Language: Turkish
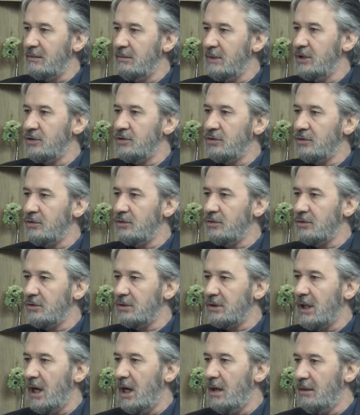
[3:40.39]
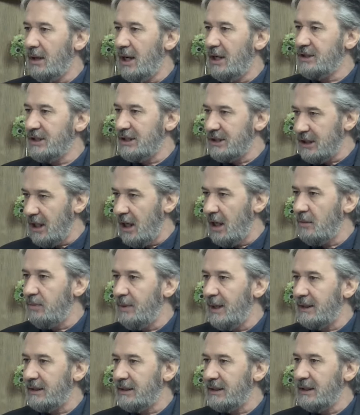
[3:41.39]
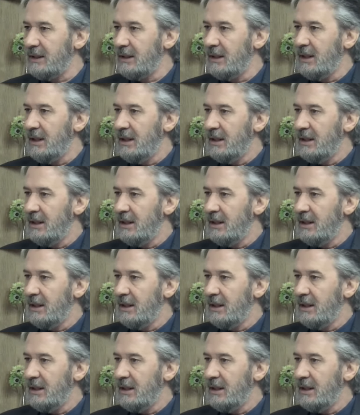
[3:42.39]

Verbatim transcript: meşhur dava açınca AK Parti